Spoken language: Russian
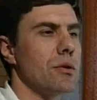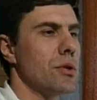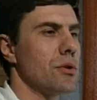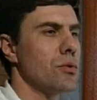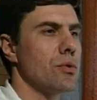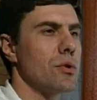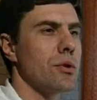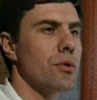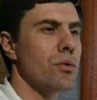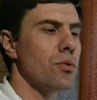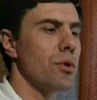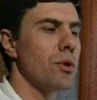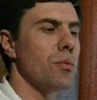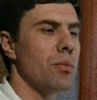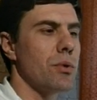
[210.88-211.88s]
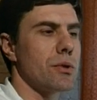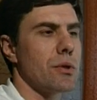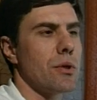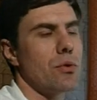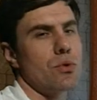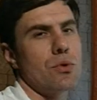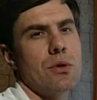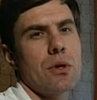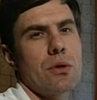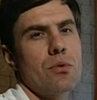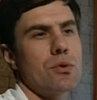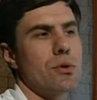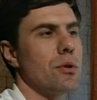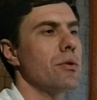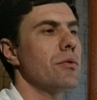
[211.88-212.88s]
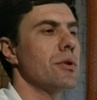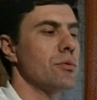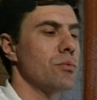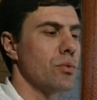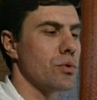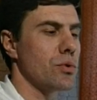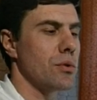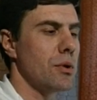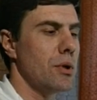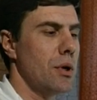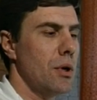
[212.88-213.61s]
сосудистой хирургии без хорошей диагностики невозможно.